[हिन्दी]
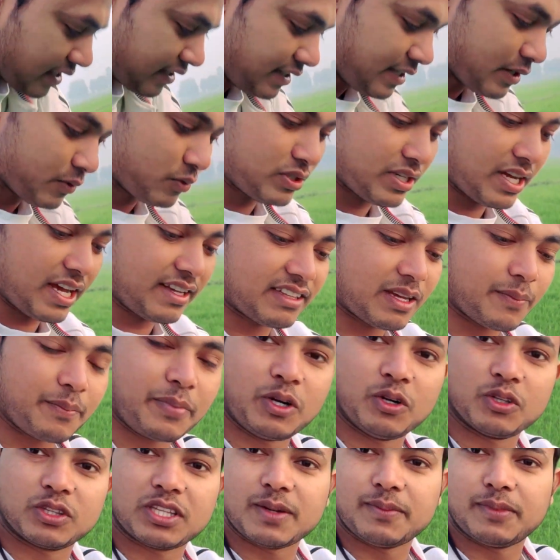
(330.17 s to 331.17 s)
ये कुछ ऐसा पेड़
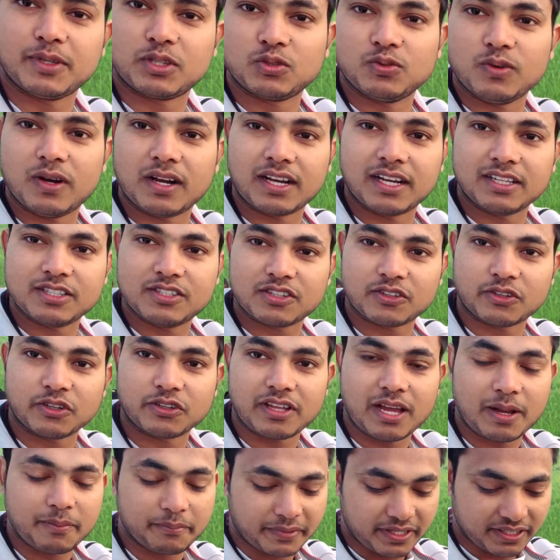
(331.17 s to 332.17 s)
होता है बथुआ का जिसको
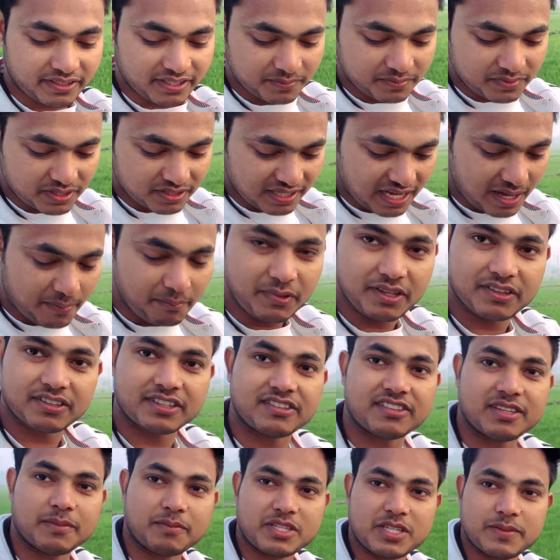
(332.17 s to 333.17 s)
शाम की सब्जी शाम में इसकी
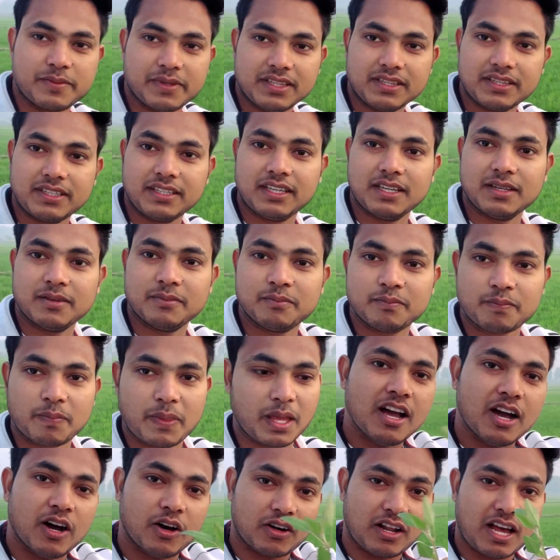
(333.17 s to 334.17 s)
सब्जी बनती है
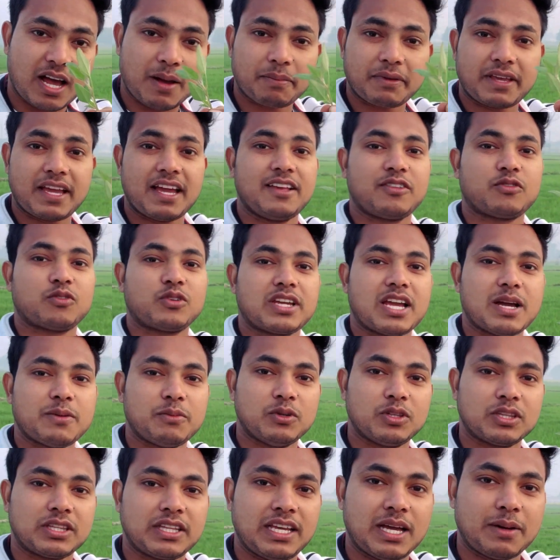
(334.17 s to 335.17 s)
और आपके यहाँ इसको क्या
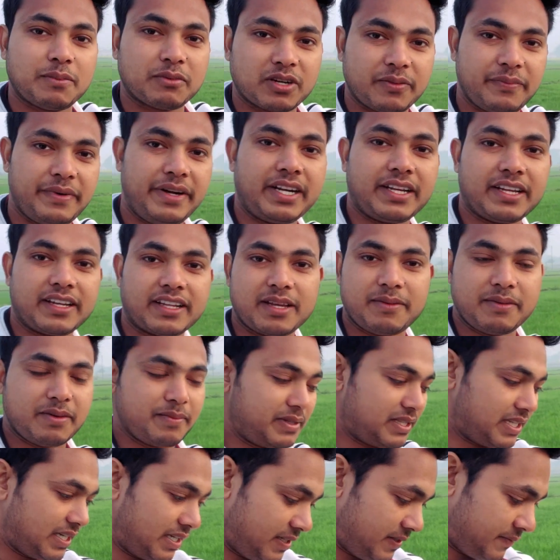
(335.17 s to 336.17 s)
बोलते हैं आप कमेंट करके हमें
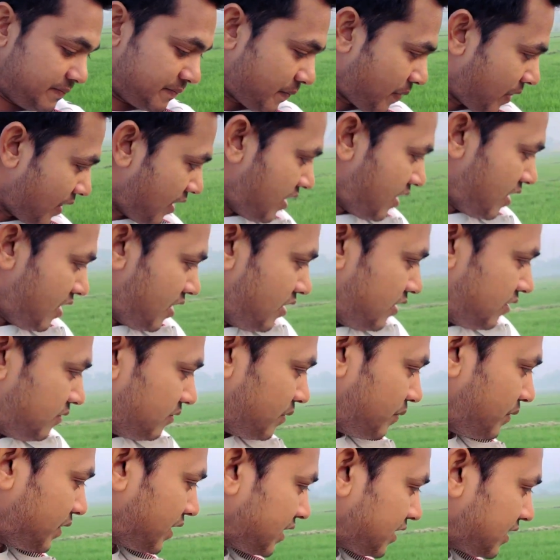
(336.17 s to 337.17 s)
बताना
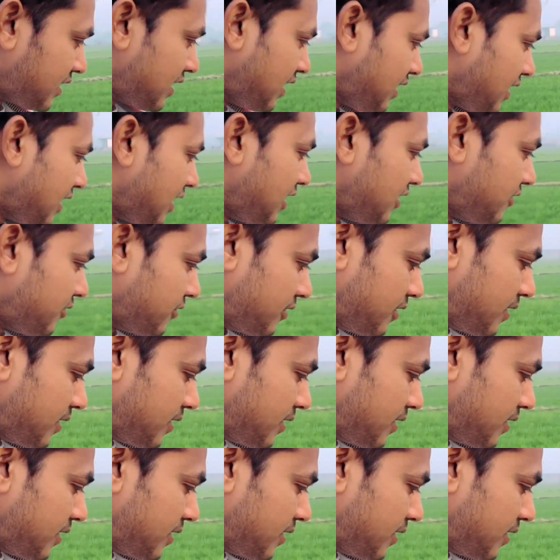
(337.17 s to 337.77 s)
मम्मी कितना निकाले हो